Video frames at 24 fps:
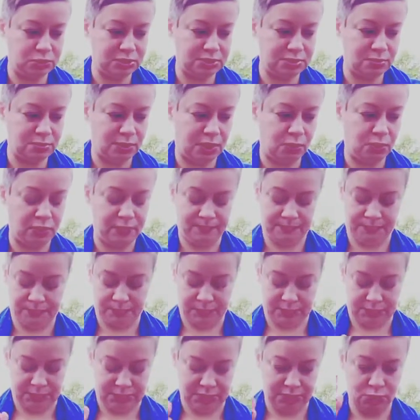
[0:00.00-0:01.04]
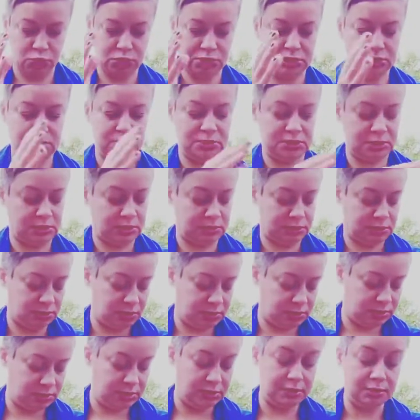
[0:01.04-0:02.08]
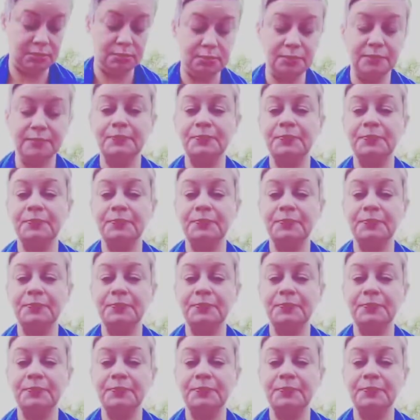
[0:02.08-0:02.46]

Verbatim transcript: تسمعوه ناموسه دي مستقصداني تقريبا